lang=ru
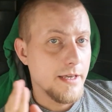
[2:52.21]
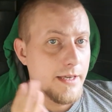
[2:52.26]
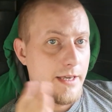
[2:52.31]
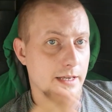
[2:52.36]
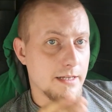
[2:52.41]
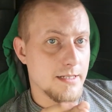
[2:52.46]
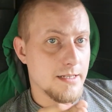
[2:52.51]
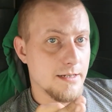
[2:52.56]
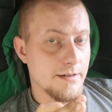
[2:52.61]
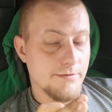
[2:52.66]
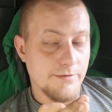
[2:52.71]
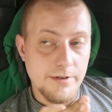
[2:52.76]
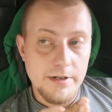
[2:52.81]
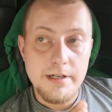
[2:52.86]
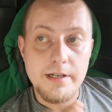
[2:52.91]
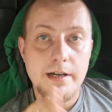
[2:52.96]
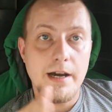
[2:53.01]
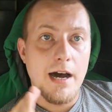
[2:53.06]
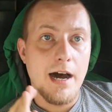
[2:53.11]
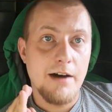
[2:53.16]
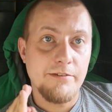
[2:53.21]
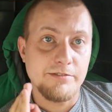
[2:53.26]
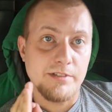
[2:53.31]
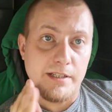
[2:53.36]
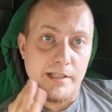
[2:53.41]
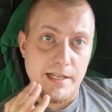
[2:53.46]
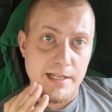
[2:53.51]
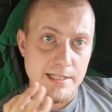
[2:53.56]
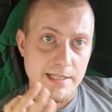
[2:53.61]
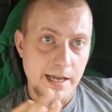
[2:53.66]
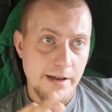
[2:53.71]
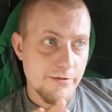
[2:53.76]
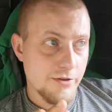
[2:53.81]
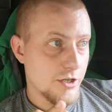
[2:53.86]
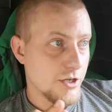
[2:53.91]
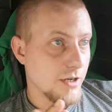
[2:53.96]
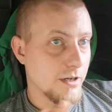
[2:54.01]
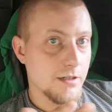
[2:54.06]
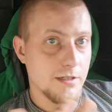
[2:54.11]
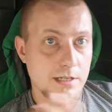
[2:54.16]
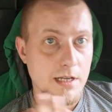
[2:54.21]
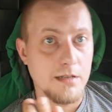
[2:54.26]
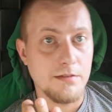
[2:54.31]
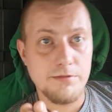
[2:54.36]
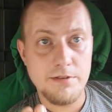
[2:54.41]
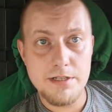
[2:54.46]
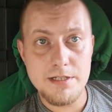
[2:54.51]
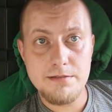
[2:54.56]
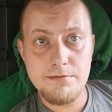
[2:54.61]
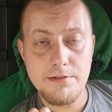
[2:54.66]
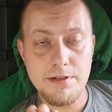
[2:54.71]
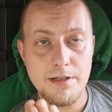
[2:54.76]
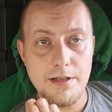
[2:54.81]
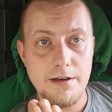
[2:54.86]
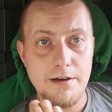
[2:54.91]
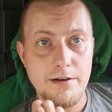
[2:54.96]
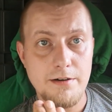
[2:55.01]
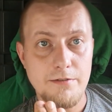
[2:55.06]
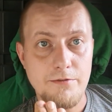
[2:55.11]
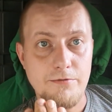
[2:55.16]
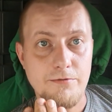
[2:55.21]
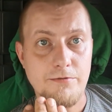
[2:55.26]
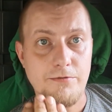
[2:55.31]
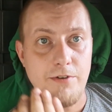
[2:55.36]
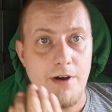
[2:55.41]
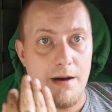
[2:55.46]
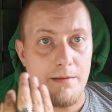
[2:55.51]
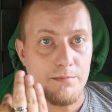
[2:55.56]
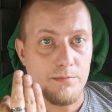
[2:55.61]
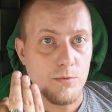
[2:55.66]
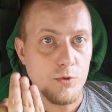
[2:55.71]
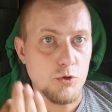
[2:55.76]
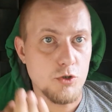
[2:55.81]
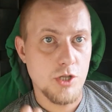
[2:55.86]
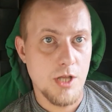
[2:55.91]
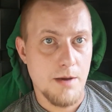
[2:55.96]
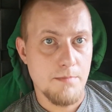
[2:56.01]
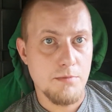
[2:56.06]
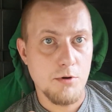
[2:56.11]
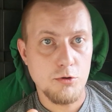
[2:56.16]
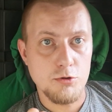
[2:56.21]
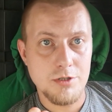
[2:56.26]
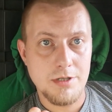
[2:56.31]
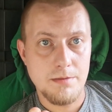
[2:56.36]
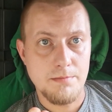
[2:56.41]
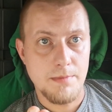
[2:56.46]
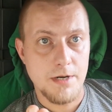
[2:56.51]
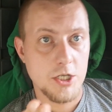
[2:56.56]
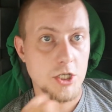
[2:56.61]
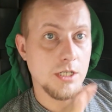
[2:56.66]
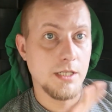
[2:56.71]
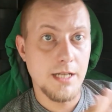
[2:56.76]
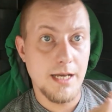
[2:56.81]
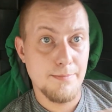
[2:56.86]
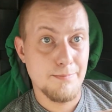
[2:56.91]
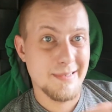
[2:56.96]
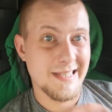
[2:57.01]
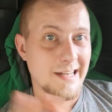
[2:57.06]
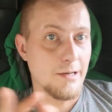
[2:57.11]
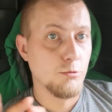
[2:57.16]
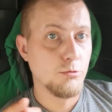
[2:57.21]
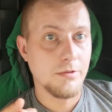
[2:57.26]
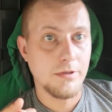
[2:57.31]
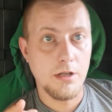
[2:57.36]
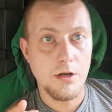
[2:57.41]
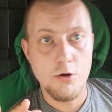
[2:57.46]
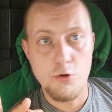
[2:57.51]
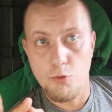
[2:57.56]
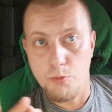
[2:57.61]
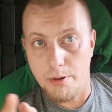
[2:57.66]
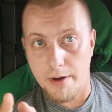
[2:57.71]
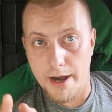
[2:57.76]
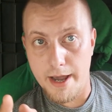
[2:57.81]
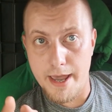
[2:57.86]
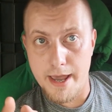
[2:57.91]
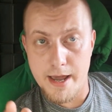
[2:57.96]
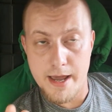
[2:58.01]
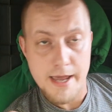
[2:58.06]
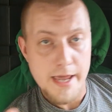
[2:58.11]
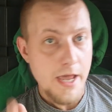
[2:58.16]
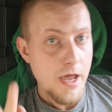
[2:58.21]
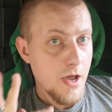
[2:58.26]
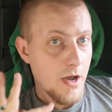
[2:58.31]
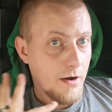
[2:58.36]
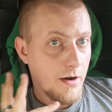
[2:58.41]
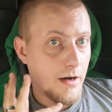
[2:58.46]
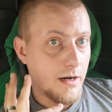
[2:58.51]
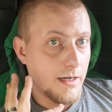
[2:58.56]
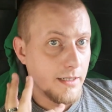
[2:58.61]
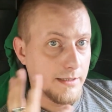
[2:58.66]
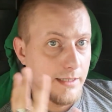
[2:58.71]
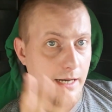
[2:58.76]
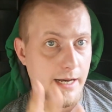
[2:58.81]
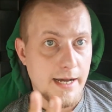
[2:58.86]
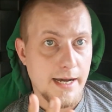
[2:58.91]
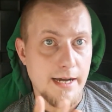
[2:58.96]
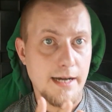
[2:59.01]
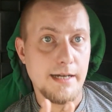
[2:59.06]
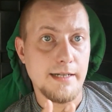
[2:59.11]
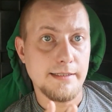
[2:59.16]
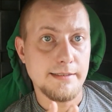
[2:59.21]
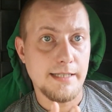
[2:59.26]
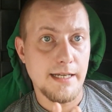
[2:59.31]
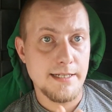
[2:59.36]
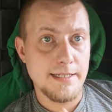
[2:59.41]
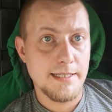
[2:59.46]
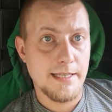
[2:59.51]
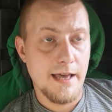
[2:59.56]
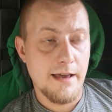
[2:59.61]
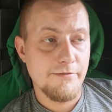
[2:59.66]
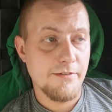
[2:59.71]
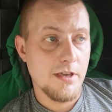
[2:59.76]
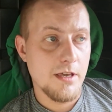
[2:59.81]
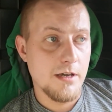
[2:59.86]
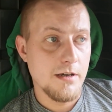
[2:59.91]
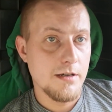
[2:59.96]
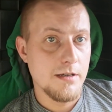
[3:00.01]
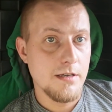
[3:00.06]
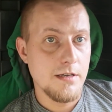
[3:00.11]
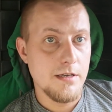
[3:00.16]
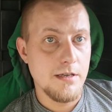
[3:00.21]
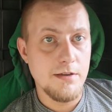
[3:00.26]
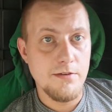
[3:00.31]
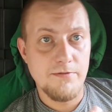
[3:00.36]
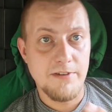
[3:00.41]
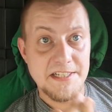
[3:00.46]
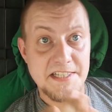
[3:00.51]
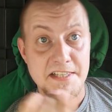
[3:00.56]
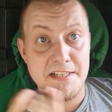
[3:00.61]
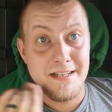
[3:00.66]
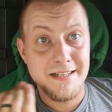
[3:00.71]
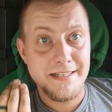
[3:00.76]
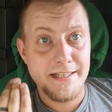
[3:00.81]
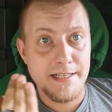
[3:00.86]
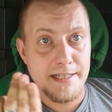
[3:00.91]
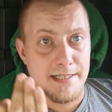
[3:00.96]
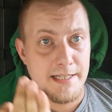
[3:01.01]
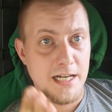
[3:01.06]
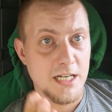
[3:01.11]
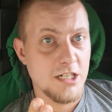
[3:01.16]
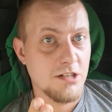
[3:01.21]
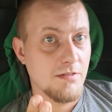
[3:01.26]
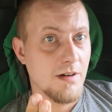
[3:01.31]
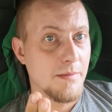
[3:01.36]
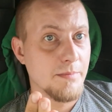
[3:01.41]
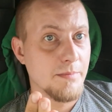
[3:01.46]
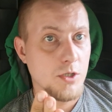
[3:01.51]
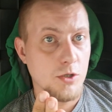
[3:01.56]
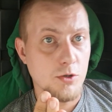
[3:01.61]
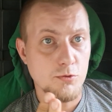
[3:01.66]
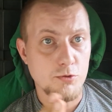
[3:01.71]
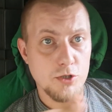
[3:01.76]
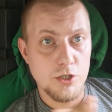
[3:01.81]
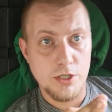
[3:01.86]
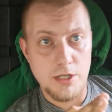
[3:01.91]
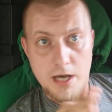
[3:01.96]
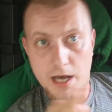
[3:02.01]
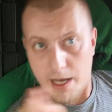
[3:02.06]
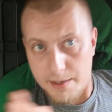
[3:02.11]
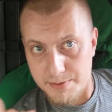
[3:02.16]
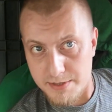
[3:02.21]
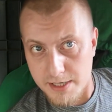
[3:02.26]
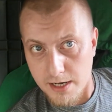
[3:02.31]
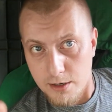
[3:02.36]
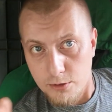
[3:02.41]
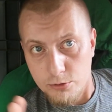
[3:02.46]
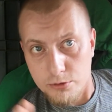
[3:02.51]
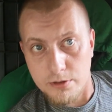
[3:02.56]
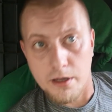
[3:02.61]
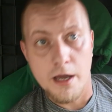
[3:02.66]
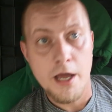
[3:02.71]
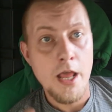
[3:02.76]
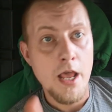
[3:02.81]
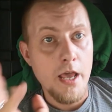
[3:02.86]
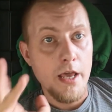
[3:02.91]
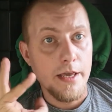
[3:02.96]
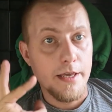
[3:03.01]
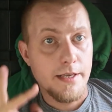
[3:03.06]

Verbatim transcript: Если вы автодоставщик, соответственно, вам нужна просто машина, абсолютно любая, а, для доставки, и водительский стаж не нужен абсолютно.